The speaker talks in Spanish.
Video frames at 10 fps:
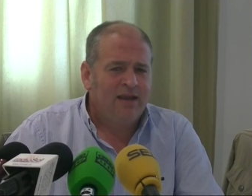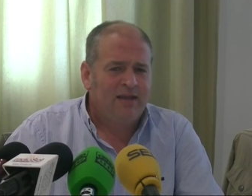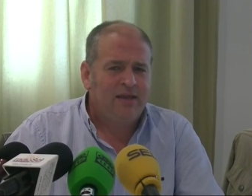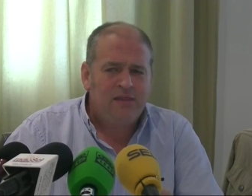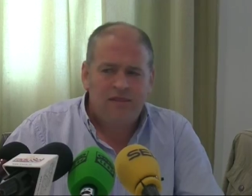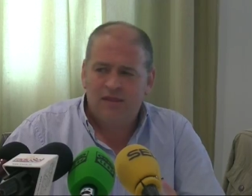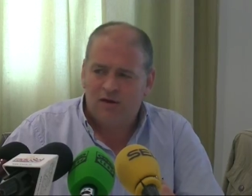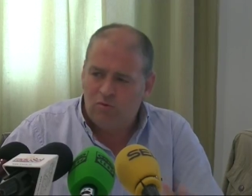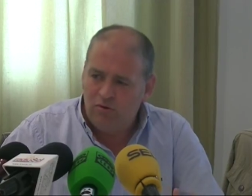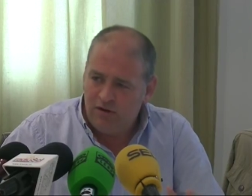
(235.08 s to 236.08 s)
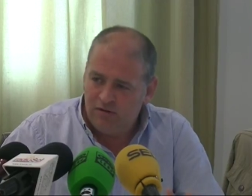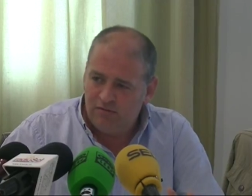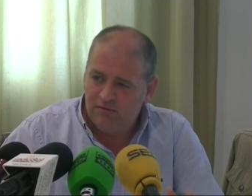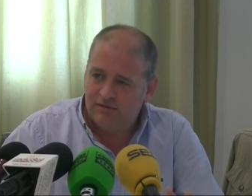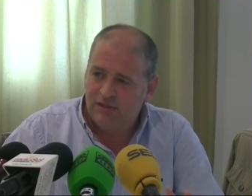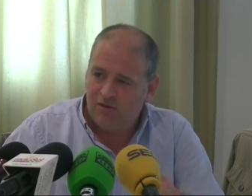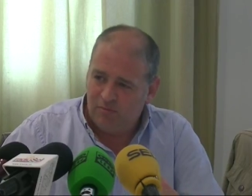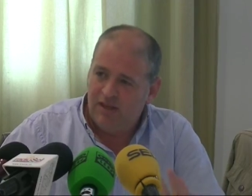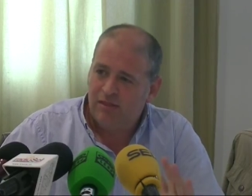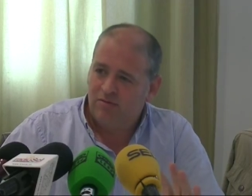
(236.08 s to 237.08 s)
el 15 de junio de
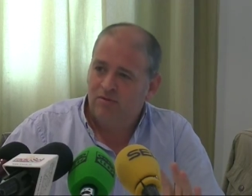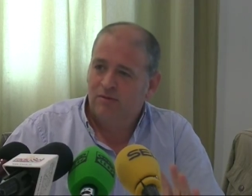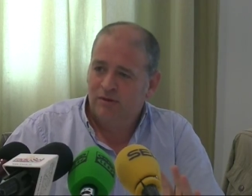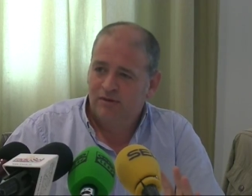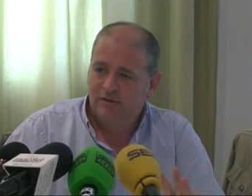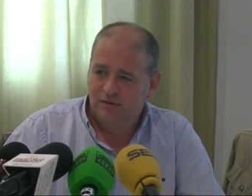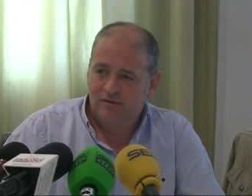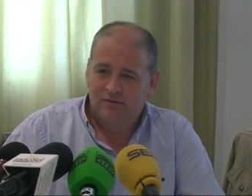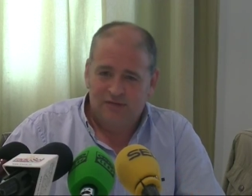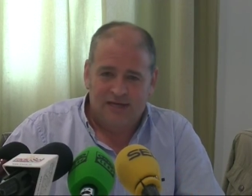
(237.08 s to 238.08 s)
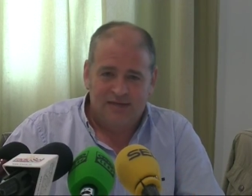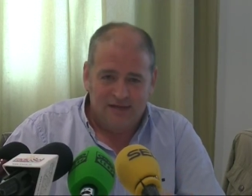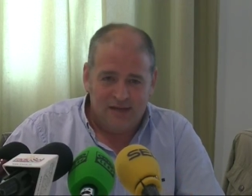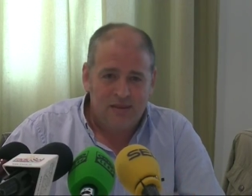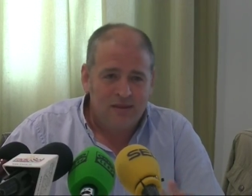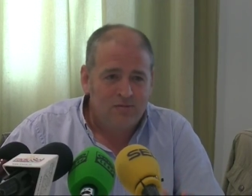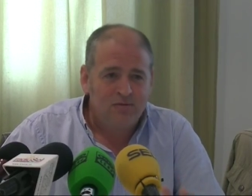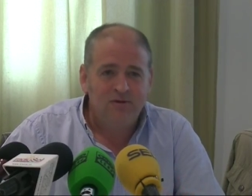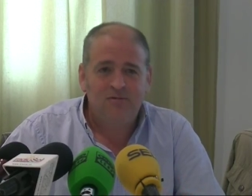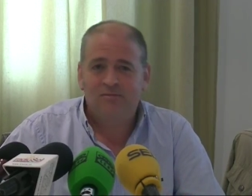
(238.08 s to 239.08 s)
2019. O sea, que hasta el 15 de
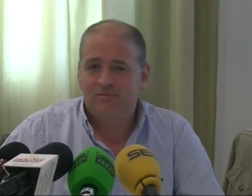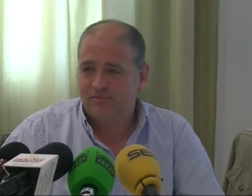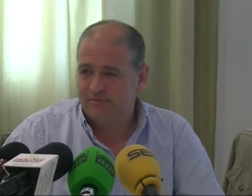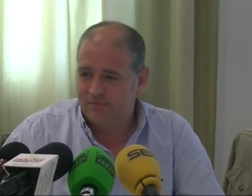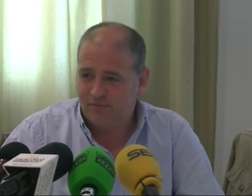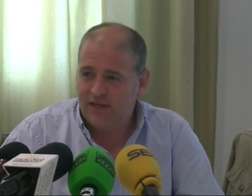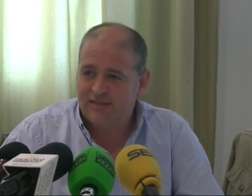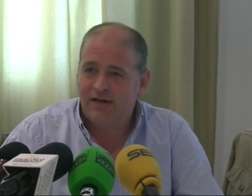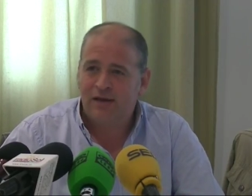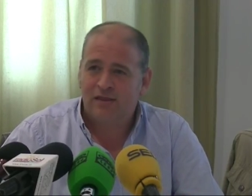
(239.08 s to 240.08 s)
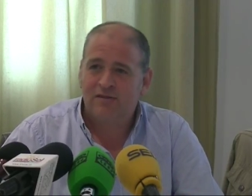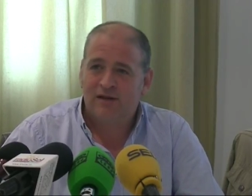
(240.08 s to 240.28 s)
junio voy a estar ejerciendo de